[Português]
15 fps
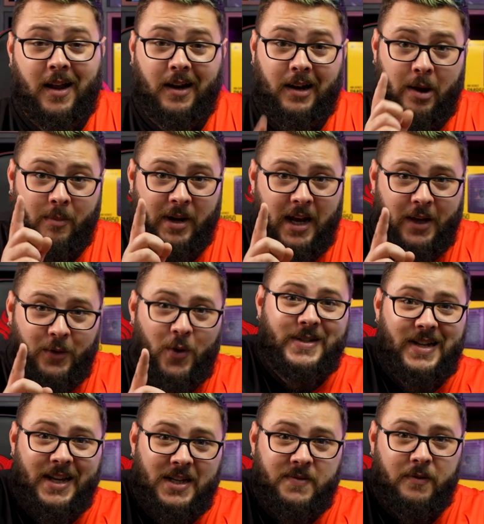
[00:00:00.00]
Lembrando, os
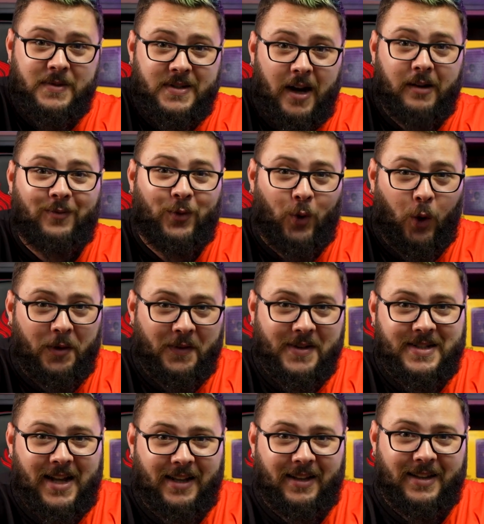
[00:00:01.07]
links vão estar
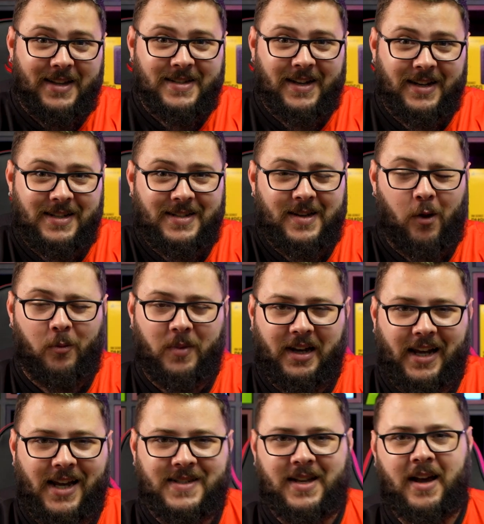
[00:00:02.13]
todos lá na descrição,
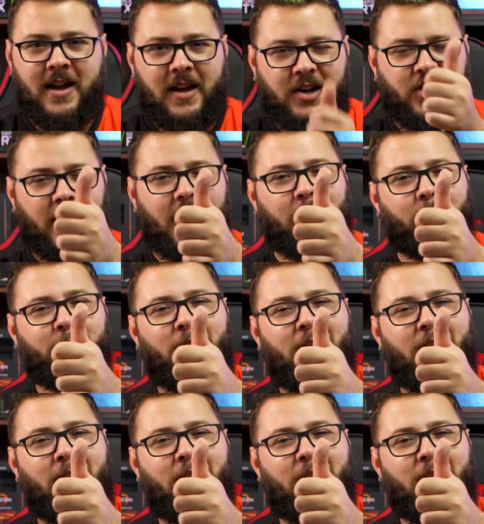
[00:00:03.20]
beleza? Já larga o